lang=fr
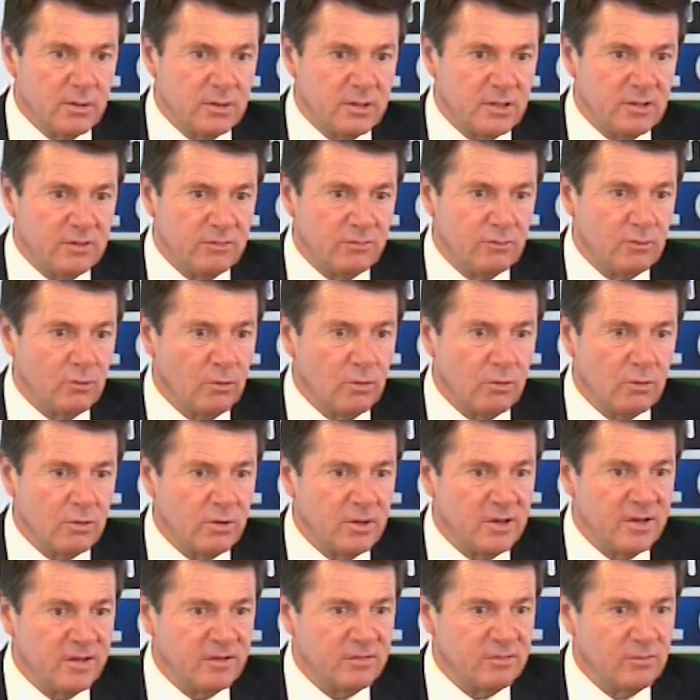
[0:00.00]
qui se
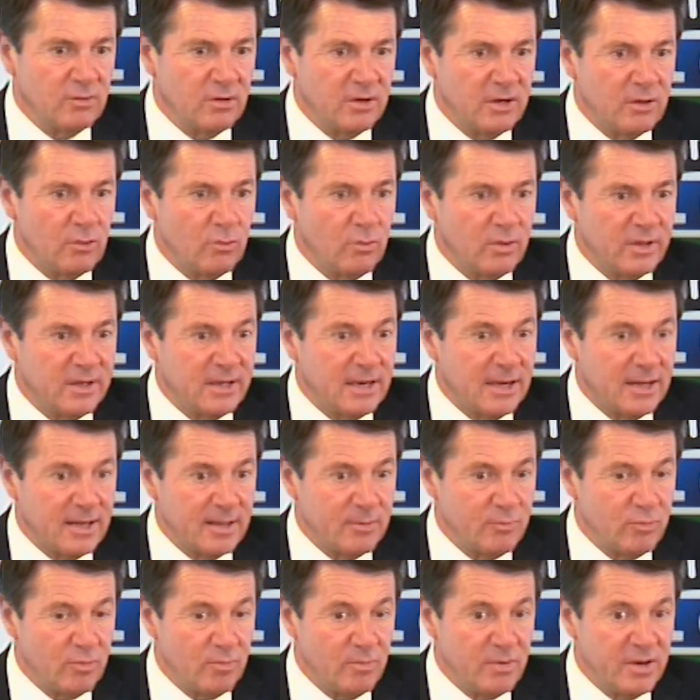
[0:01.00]
reconnaissent dans les lois de la
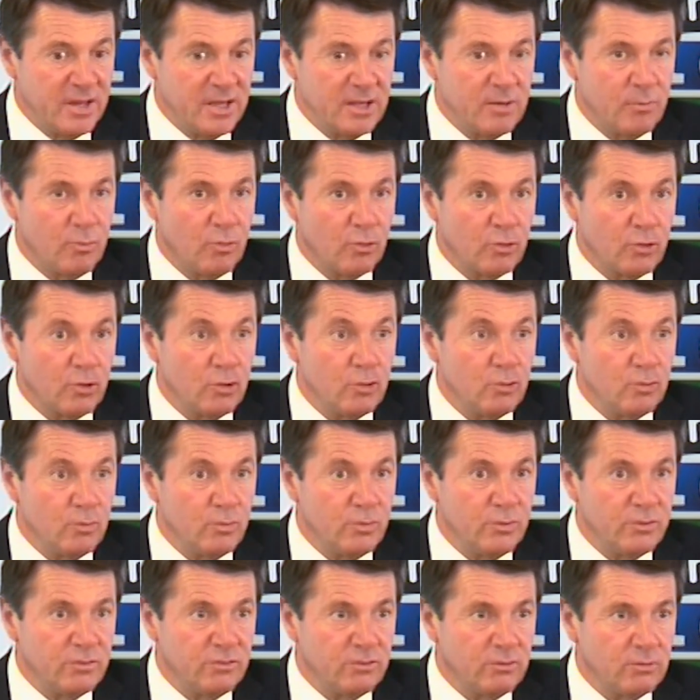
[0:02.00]
République pour que nous
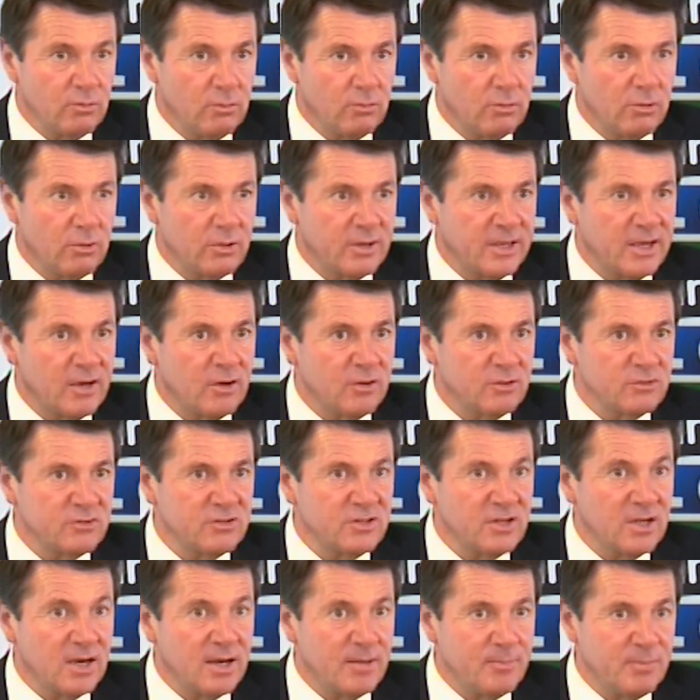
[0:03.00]
puissions euh,
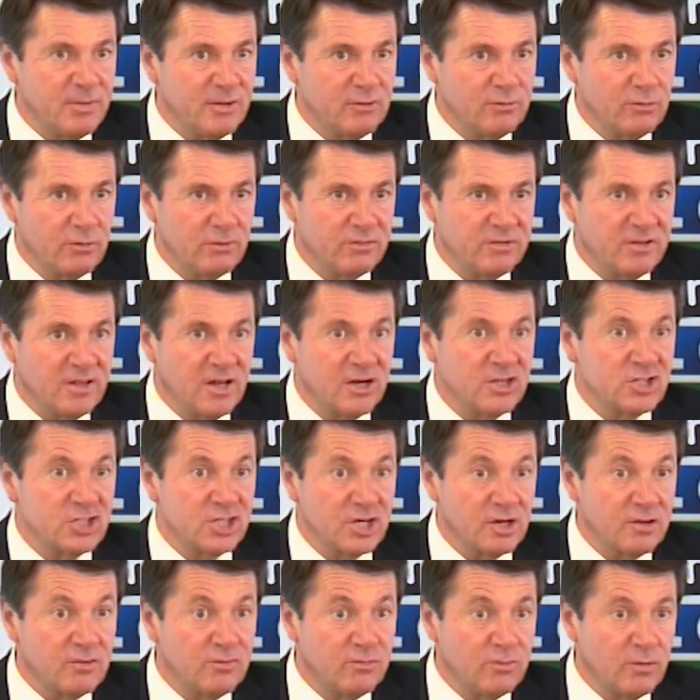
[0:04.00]
garantir la paix sociale
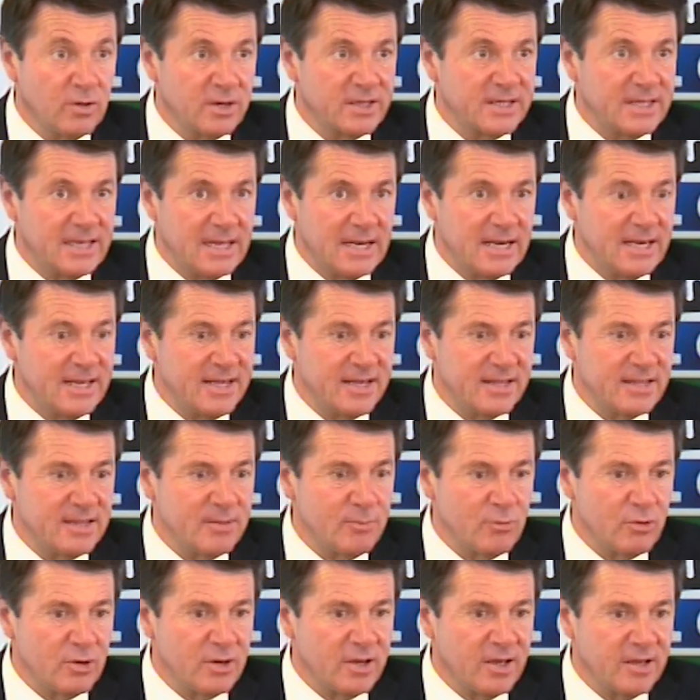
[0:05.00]
chaque fois qu'il y a des
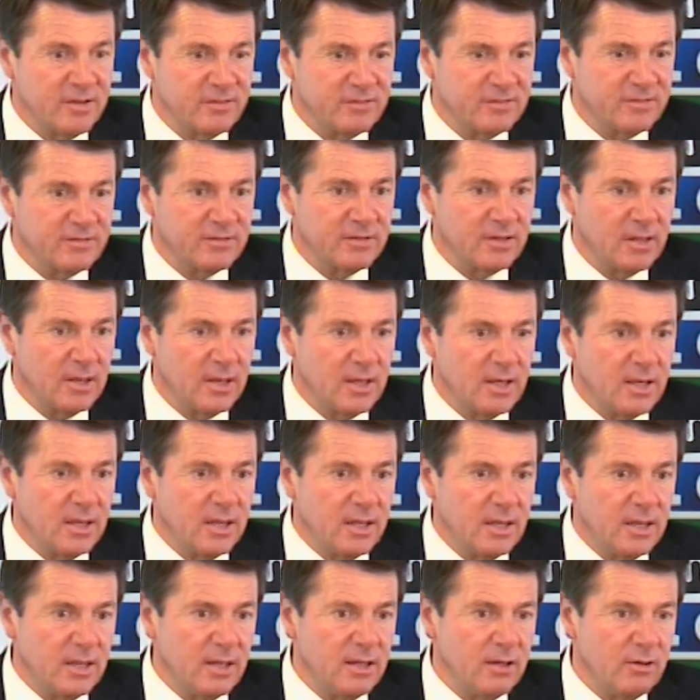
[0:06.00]
menaces.
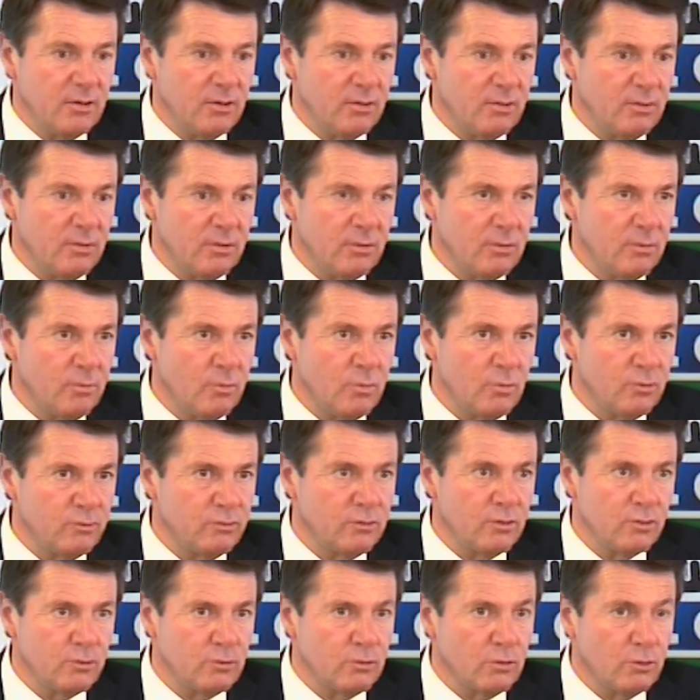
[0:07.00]
Et M. Euh,
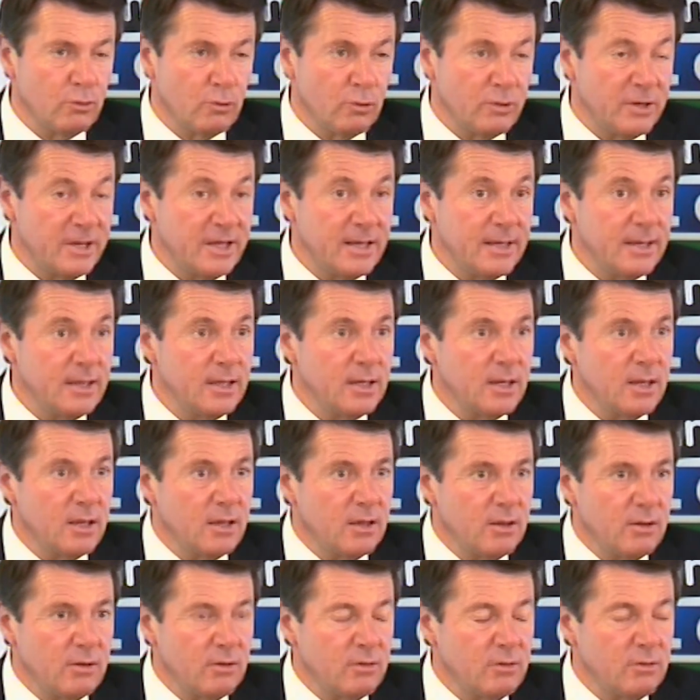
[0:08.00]
Monsieur Dieudonné,
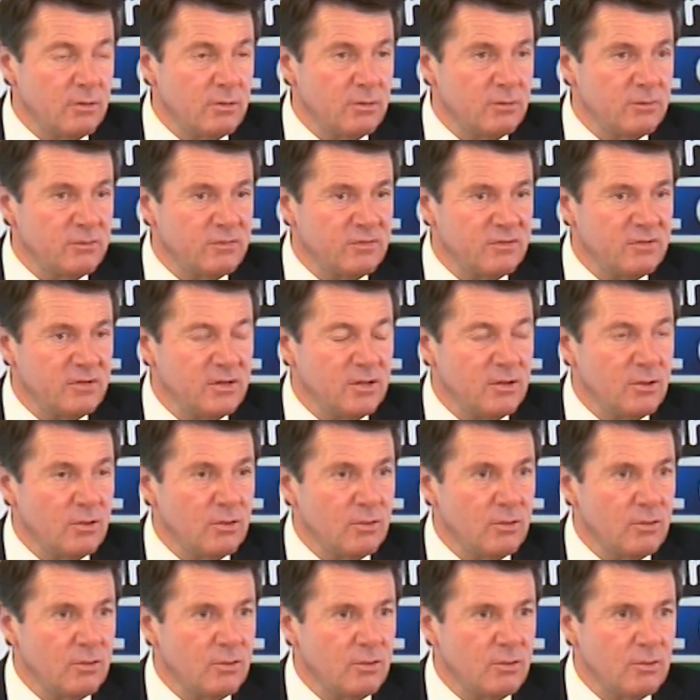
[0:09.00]
s'il
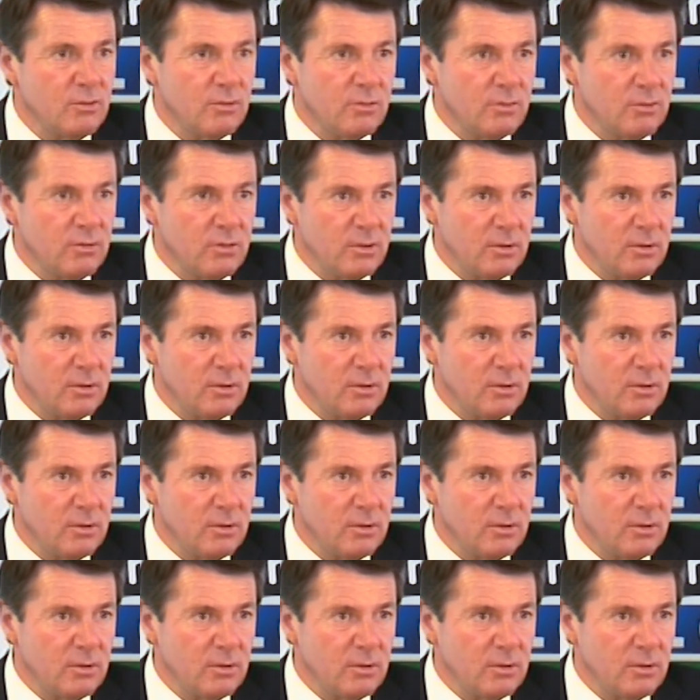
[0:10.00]
euh,